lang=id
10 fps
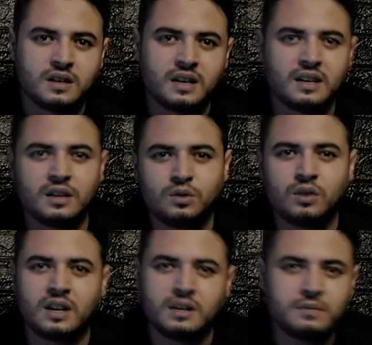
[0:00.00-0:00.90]
Karena
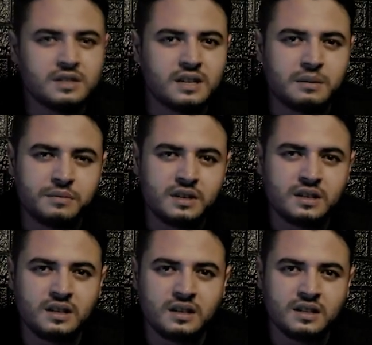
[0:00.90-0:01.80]
itu akan
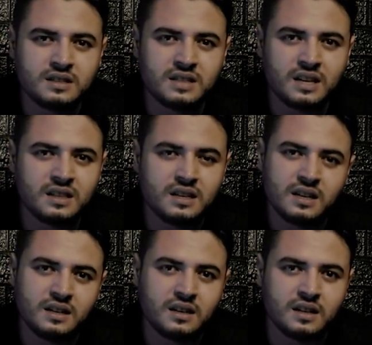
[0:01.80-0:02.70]
menjamin
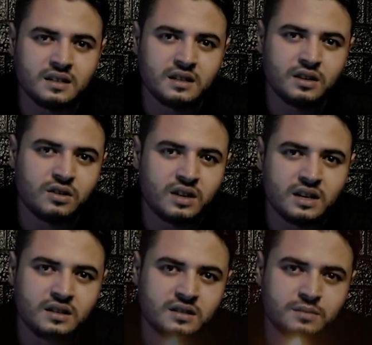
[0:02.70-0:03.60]
kesaktian gangsing
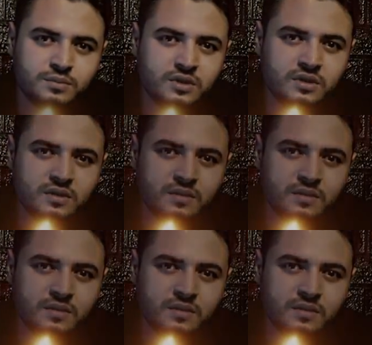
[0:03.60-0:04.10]
tengkorak tersebut.